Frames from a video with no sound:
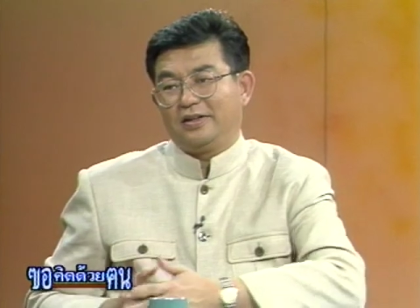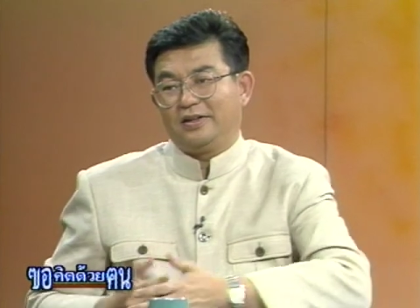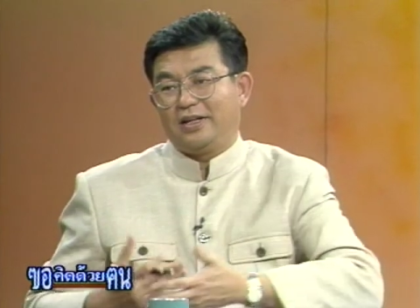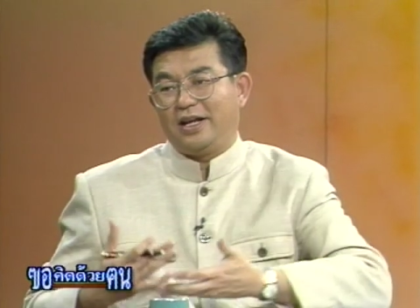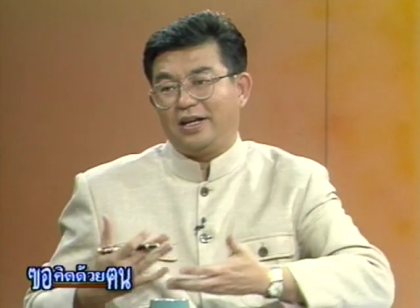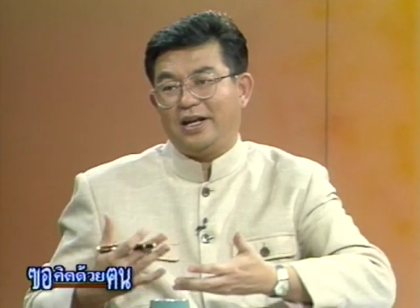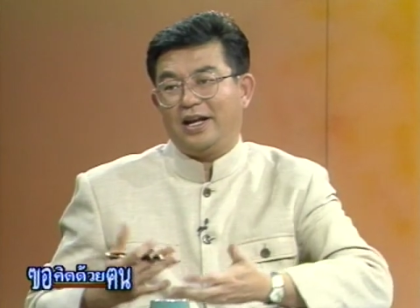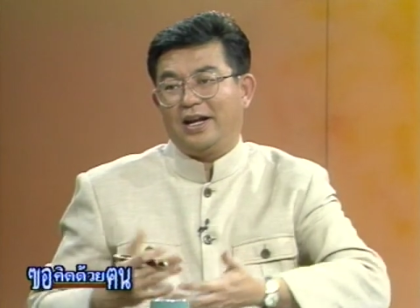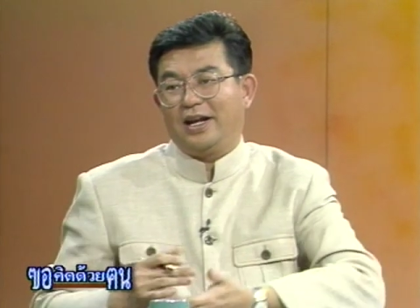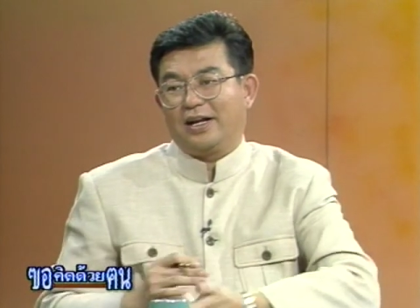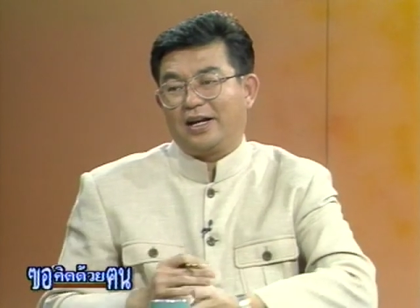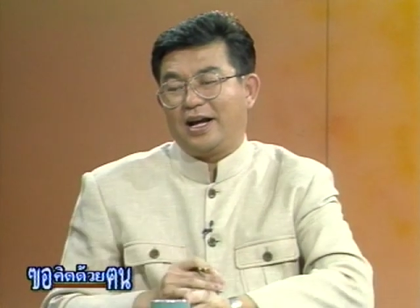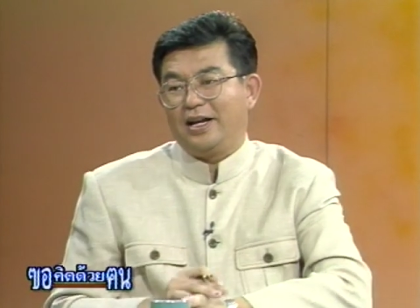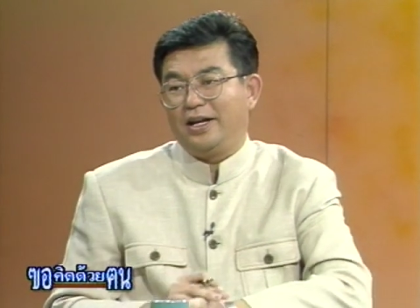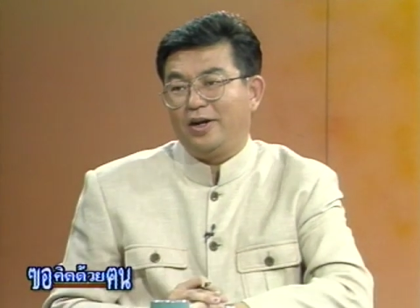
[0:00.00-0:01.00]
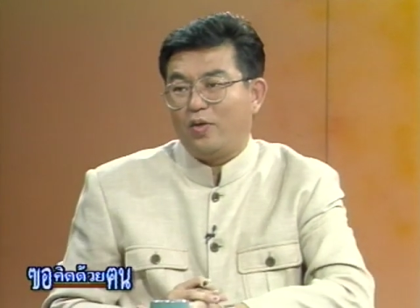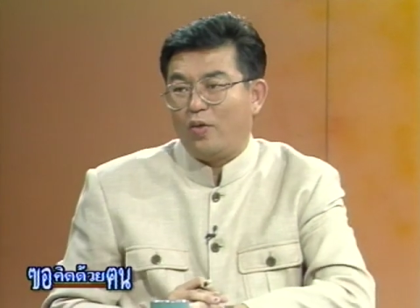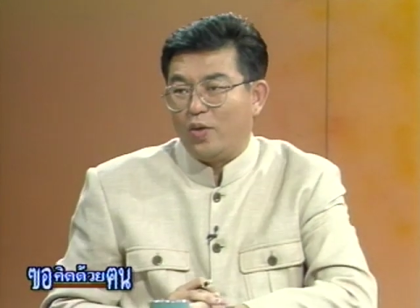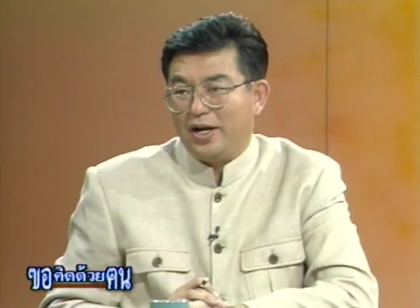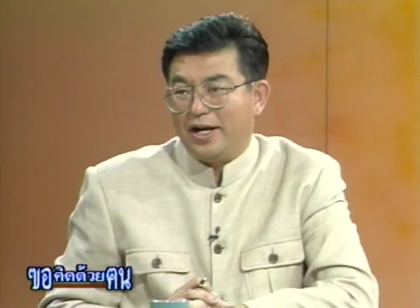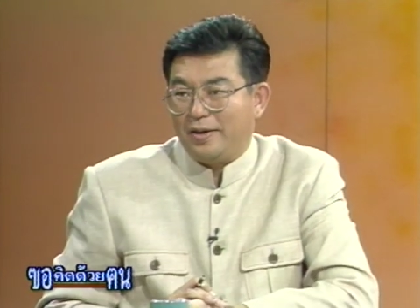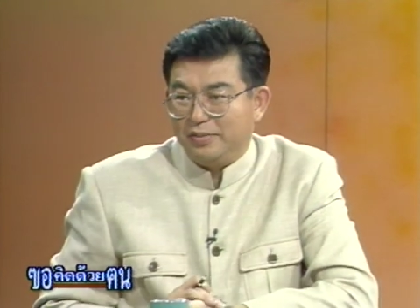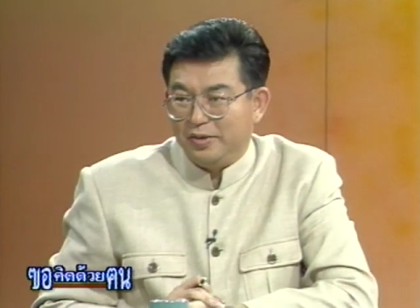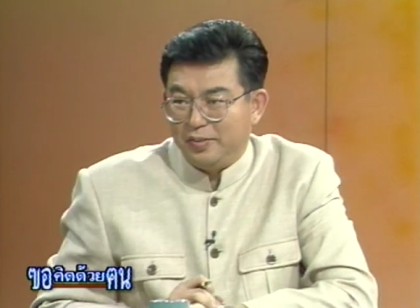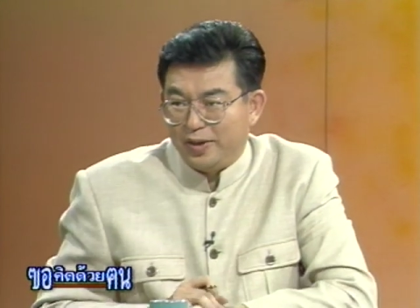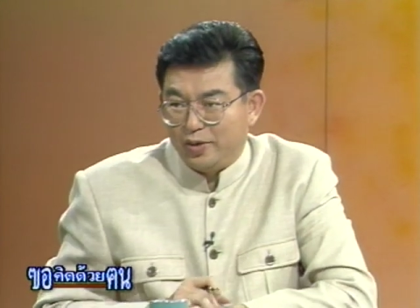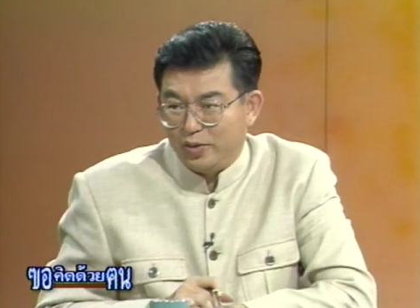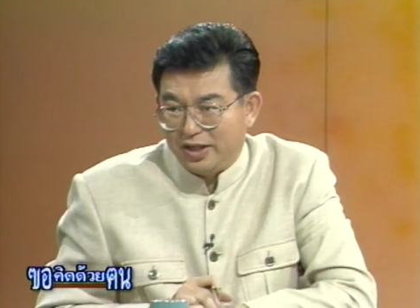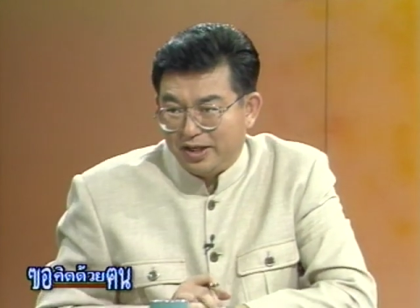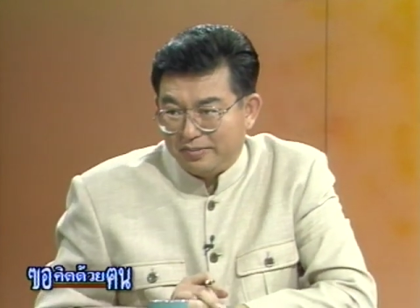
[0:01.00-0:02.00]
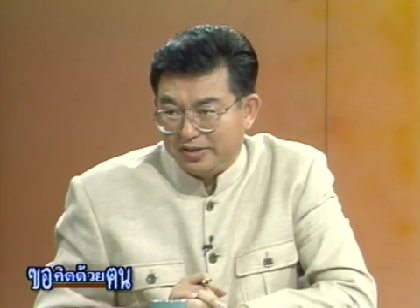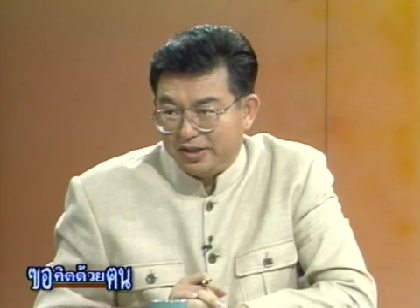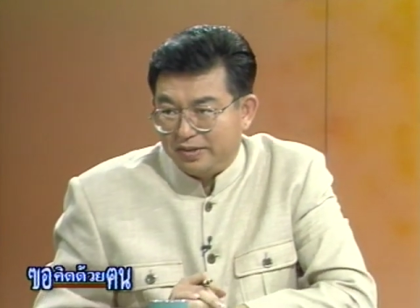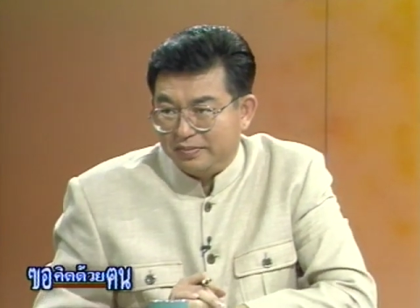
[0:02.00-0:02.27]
ในแง่หลักการนี่ควรทำหรือไม่ควรทำครับ